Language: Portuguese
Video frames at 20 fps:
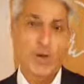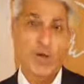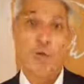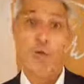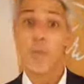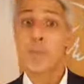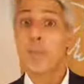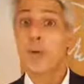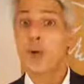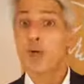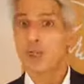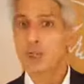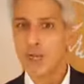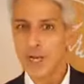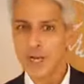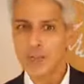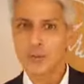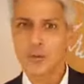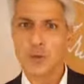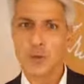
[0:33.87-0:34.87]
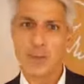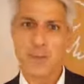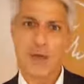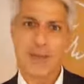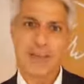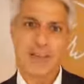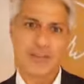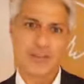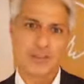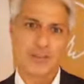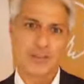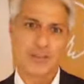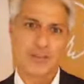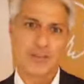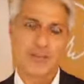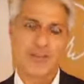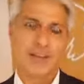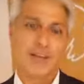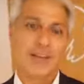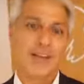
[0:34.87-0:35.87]
um projeto de país
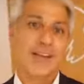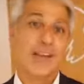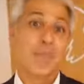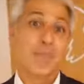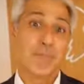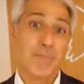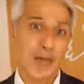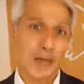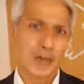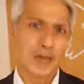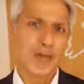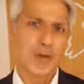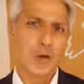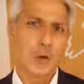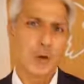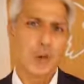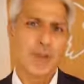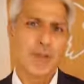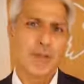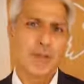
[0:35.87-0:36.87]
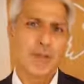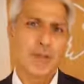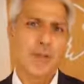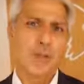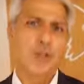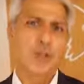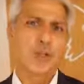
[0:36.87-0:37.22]
capaz de incluir